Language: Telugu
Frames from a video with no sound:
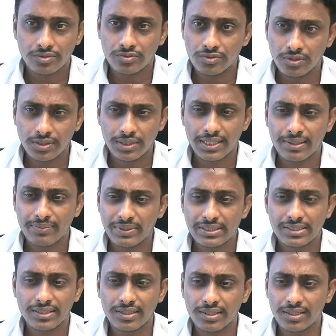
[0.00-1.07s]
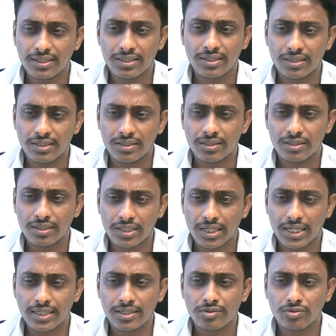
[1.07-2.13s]
జోగి రమేష్ ఇంకా
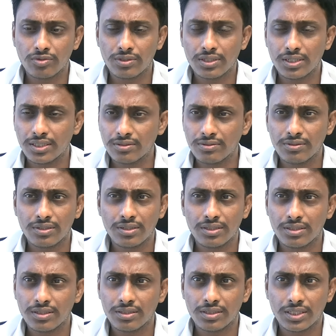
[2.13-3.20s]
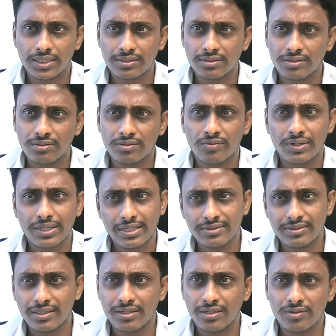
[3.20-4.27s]
కన్న కొడుకను అతను ఒకే
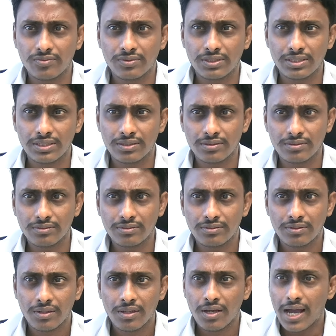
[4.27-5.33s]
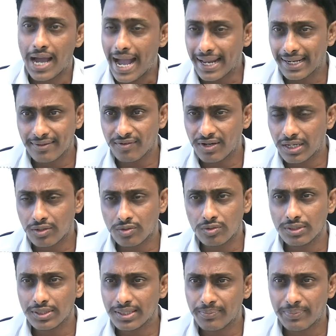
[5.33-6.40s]
జైల్లో ఉంటారు ఆయన వాళ్ళ
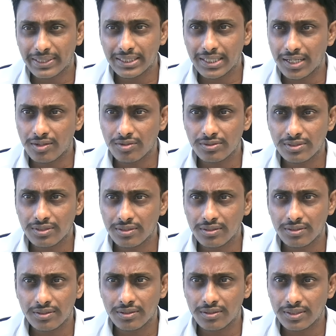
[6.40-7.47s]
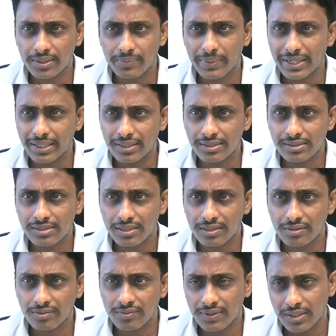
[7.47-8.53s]
కొడుక్కి పద్నాలుగు రోజులు రిమాండ్
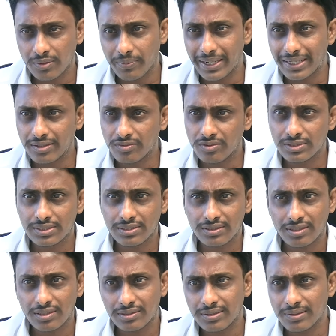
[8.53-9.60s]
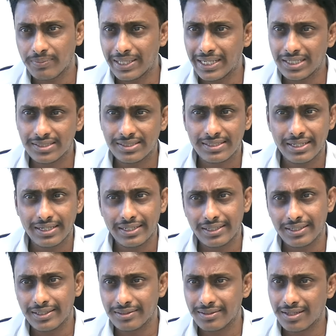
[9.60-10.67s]
వేశారు వాడు బయటకు వచ్చిన తర్వాత మళ్ళీ సిఐడి
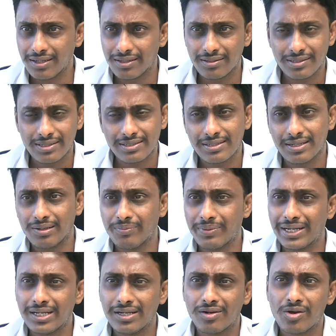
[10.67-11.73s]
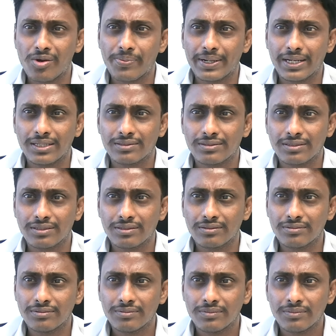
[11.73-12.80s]
అధికారులు తీసుకెళ్లి మళ్ళీ లోపలేస్తారు